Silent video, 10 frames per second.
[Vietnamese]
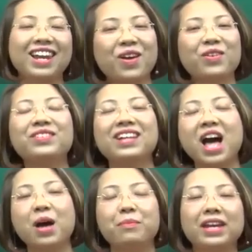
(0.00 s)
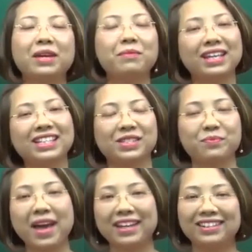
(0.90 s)
Hello, my name is
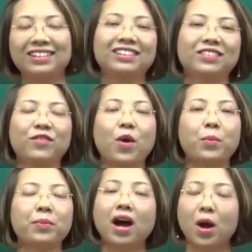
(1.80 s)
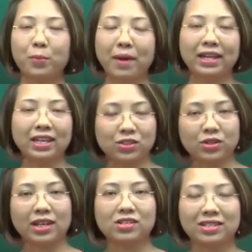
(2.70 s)
Mai Hương from Học Mai
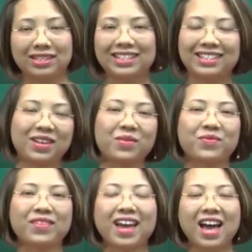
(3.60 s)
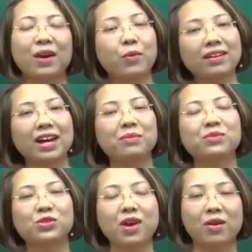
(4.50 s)
Education System.
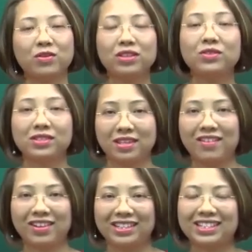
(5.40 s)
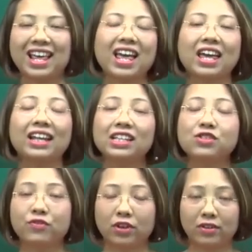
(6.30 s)
Welcome to our new series
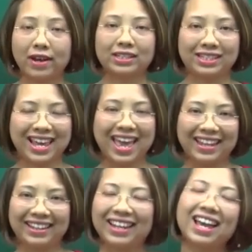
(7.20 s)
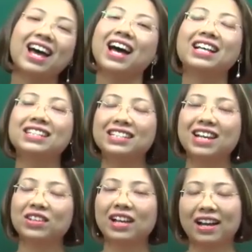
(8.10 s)
English for Grade 10. À, xin
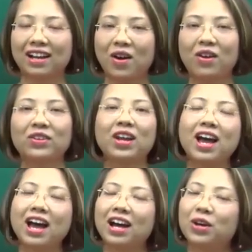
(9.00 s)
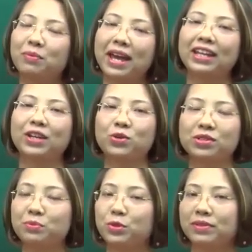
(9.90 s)
chào tất cả các con. À, hôm nay cô
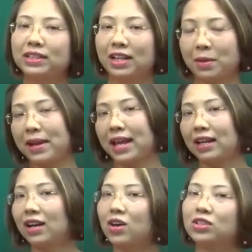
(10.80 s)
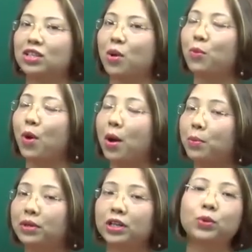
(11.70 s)
rất vui mừng được gặp lại các con trong khóa
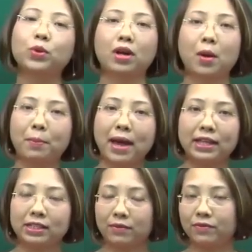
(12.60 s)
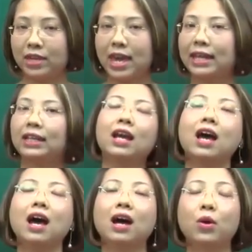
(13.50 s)
học mới của học mãi.vn,
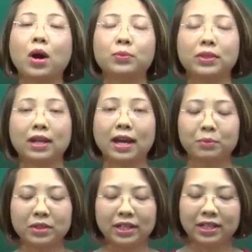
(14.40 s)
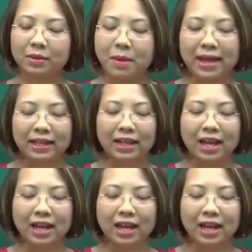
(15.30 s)
à, khóa học tiếng Anh 10 cơ bản.